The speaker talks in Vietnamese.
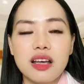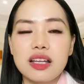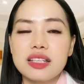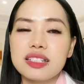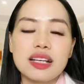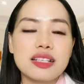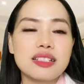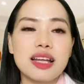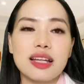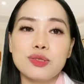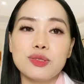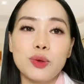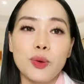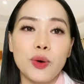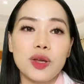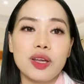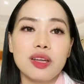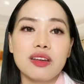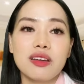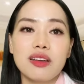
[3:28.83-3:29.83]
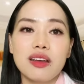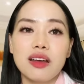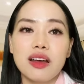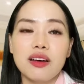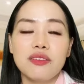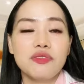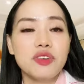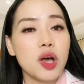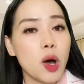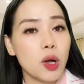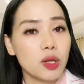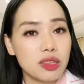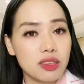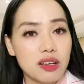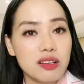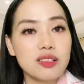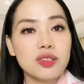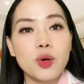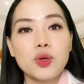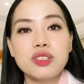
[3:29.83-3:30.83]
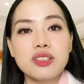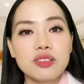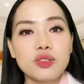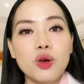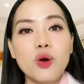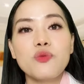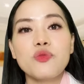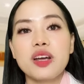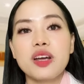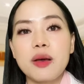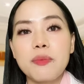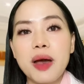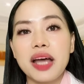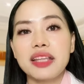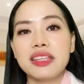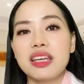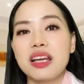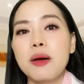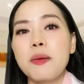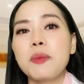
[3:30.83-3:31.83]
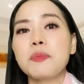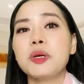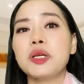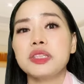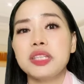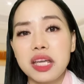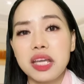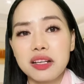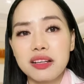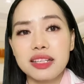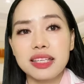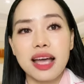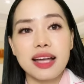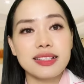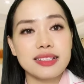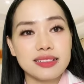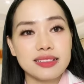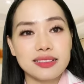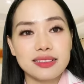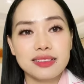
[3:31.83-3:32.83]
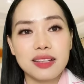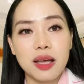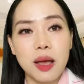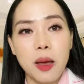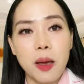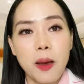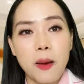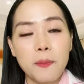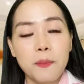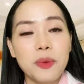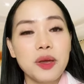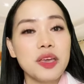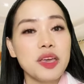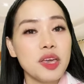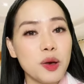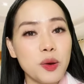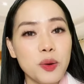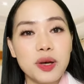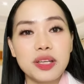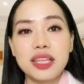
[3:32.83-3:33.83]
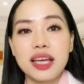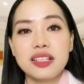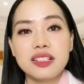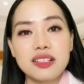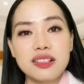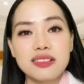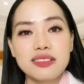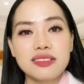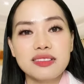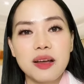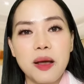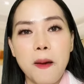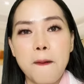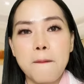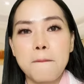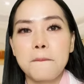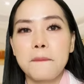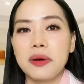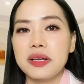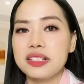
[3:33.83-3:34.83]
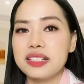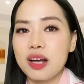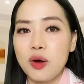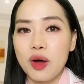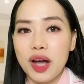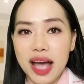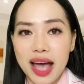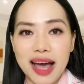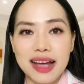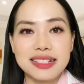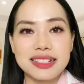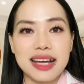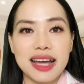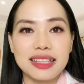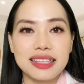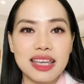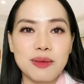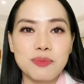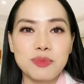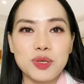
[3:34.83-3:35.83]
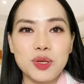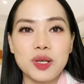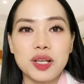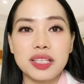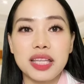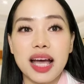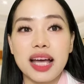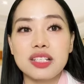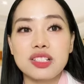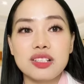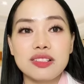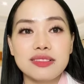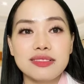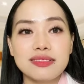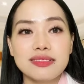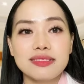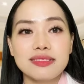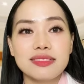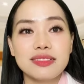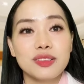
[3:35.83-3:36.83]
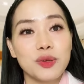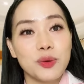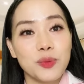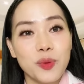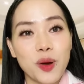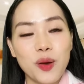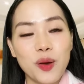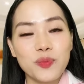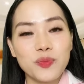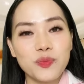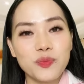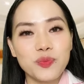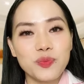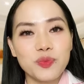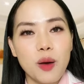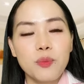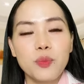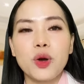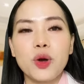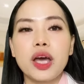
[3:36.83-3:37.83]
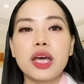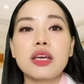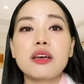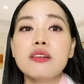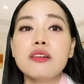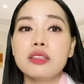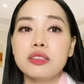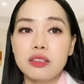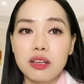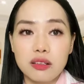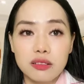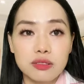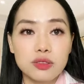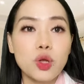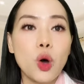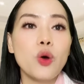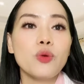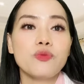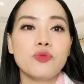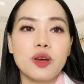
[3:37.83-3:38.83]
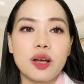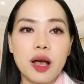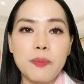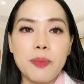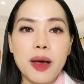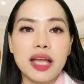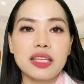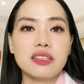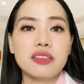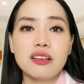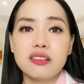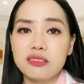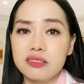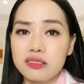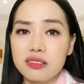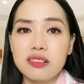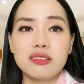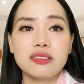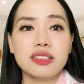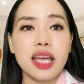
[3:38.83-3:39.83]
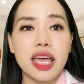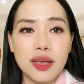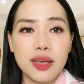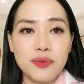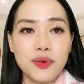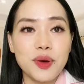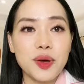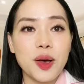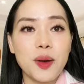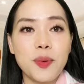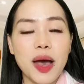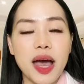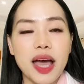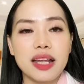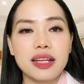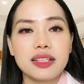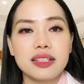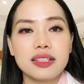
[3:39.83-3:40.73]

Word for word: Chắc chắn rồi, vì họ từng đối xử tốt với các bạn thì các bạn mới tin người ta chứ, mới yêu người ta chứ, mới trao cả trái tim cho người ta chứ, đúng không? Một cái người từng tốt với các bạn, từng tử tế với các bạn,